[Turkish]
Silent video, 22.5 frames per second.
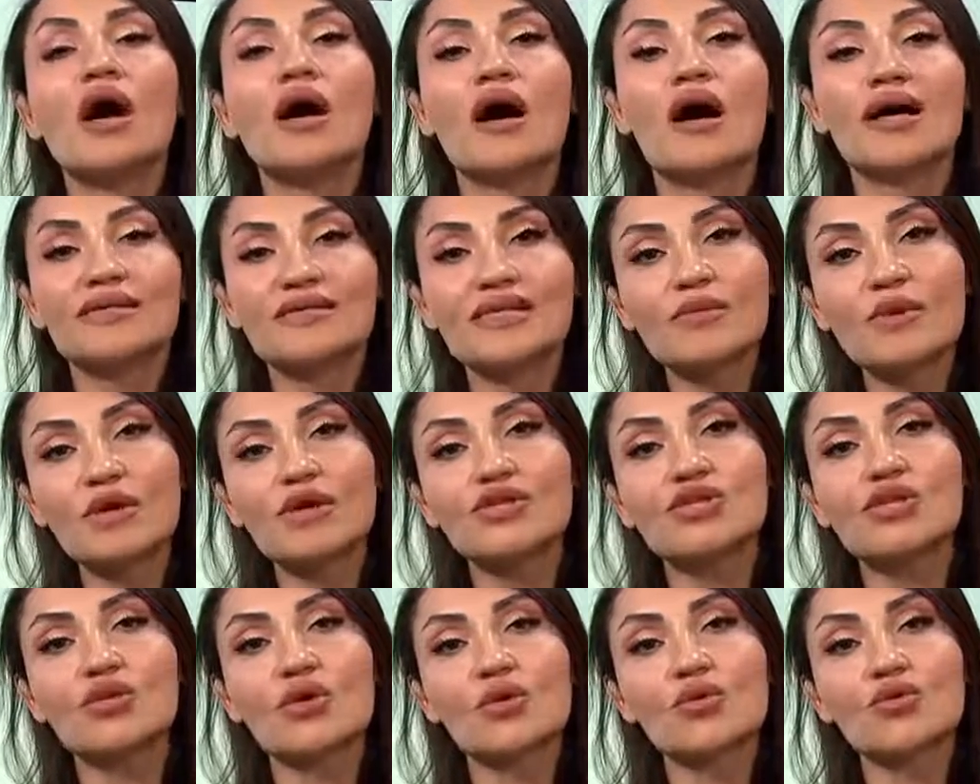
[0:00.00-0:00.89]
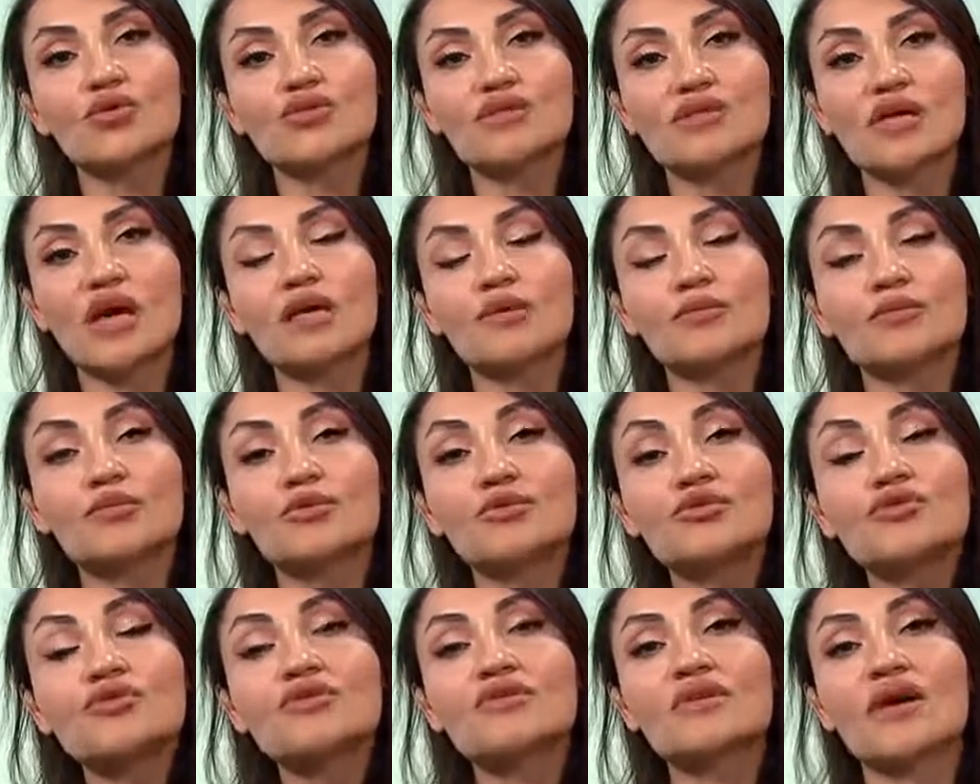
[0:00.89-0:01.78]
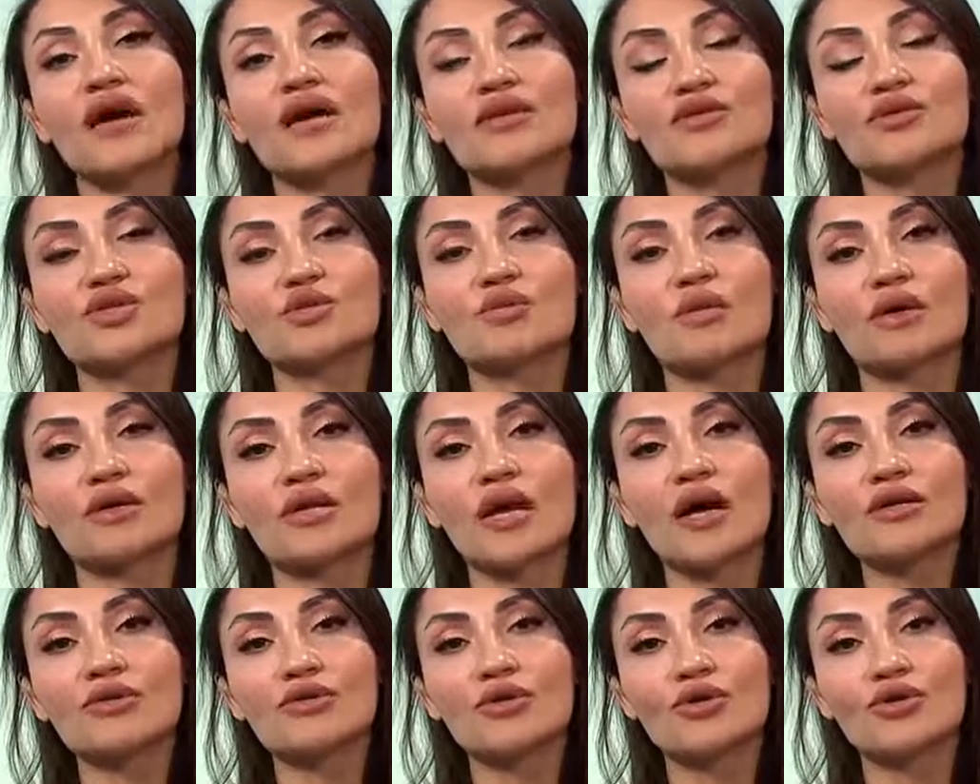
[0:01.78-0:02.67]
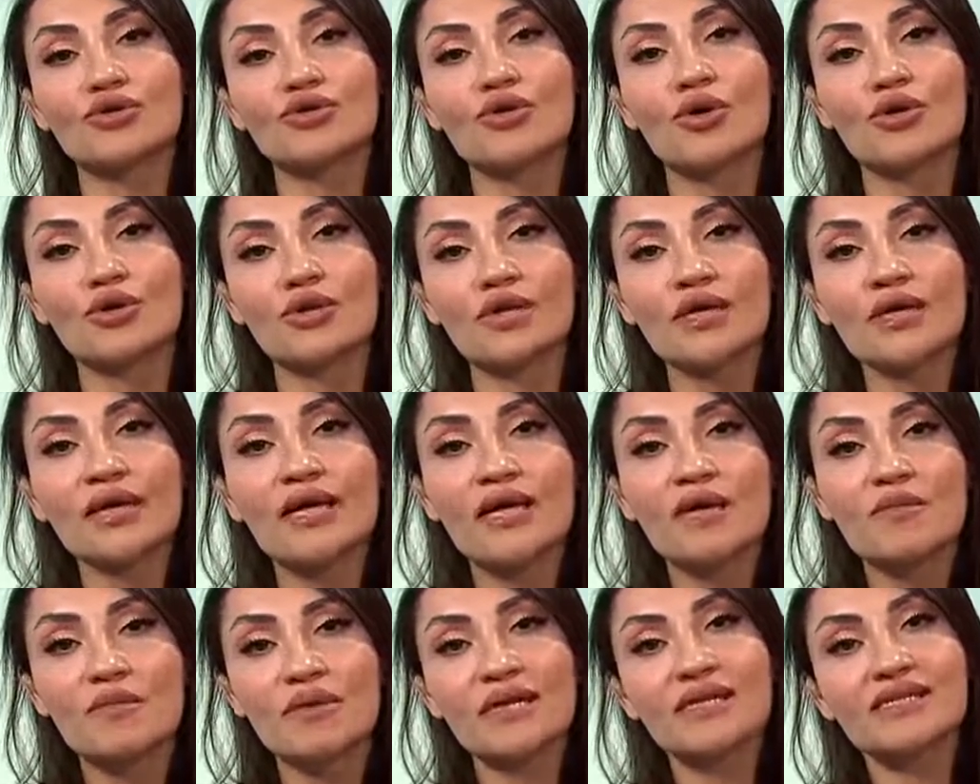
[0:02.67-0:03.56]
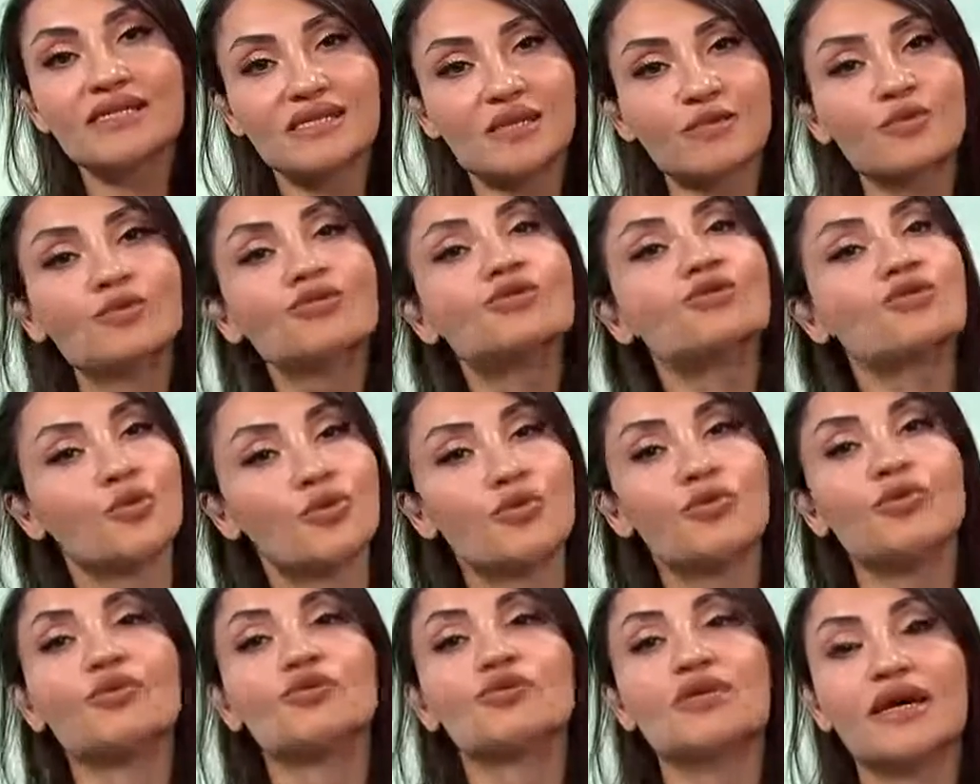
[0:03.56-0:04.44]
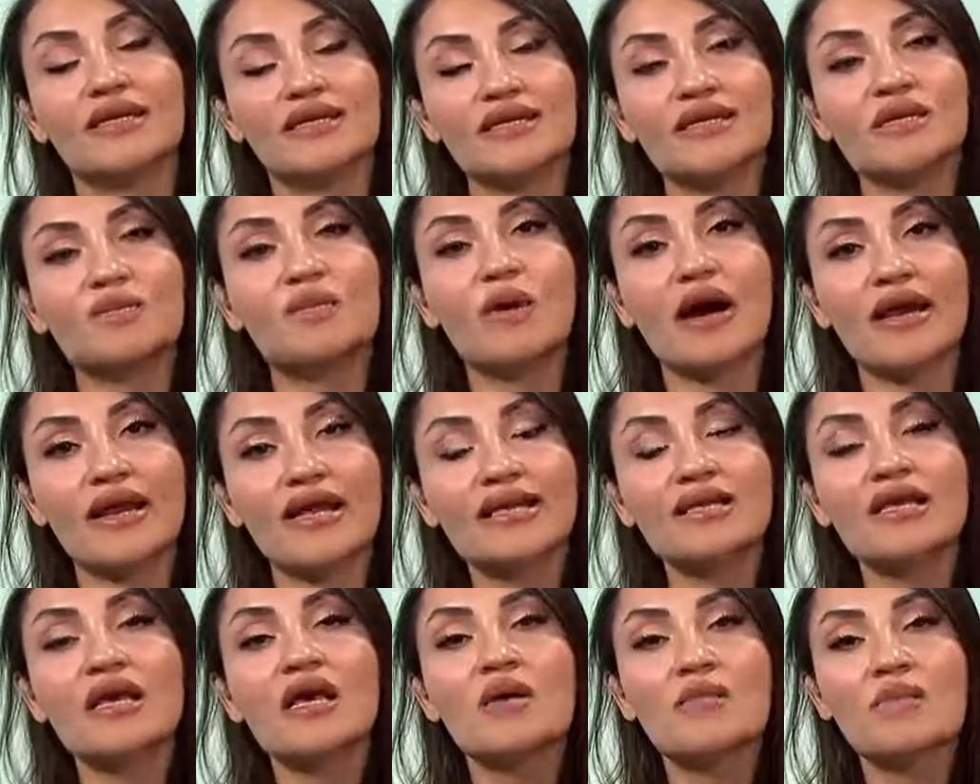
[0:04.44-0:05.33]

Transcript: Aslına bakacak olursak bütün tartışmalar görünüyor ki bir sabun köpüğünden ibaret.